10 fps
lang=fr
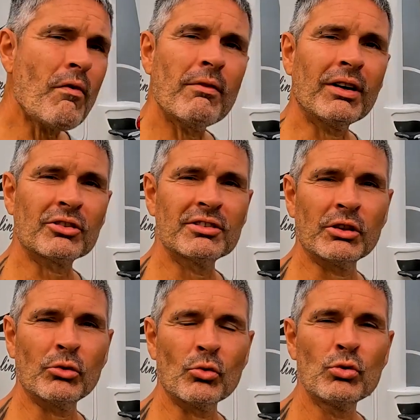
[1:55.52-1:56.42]
on va voir ce que
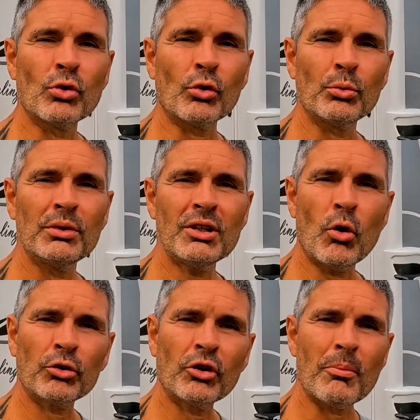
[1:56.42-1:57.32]
ça donne
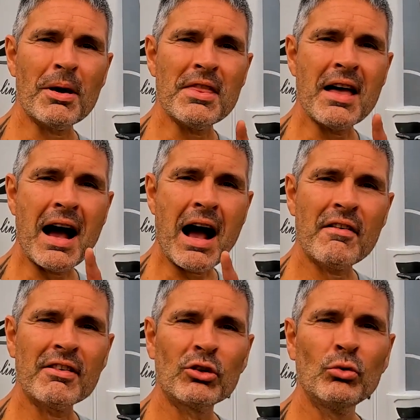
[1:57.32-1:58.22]
aujourd'hui. On t'emmène
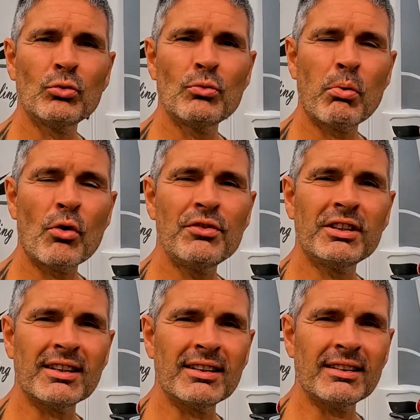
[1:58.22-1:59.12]
avec nous,
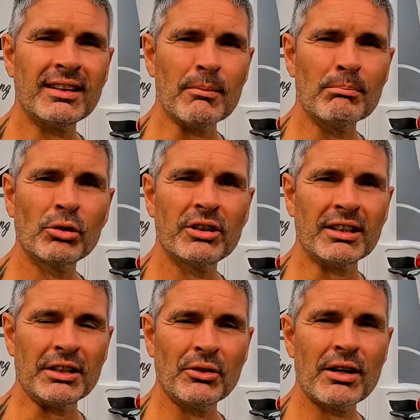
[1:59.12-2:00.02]
profiter de la
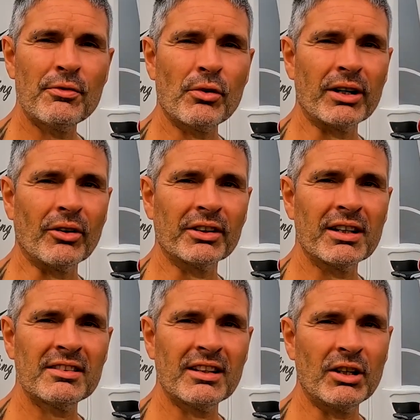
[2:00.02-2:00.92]
beauté de la forêt
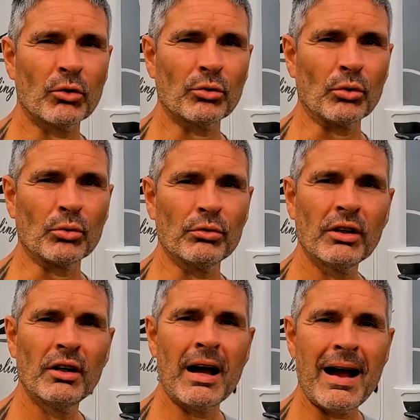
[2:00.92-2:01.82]
landaise et on se retrouve
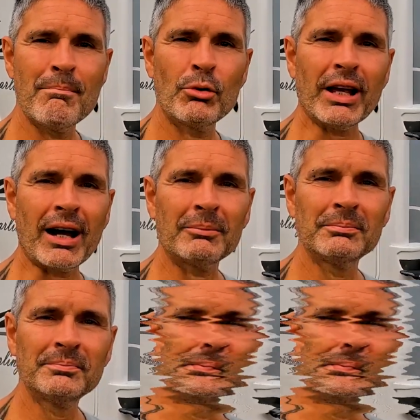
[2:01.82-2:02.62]
plus tard.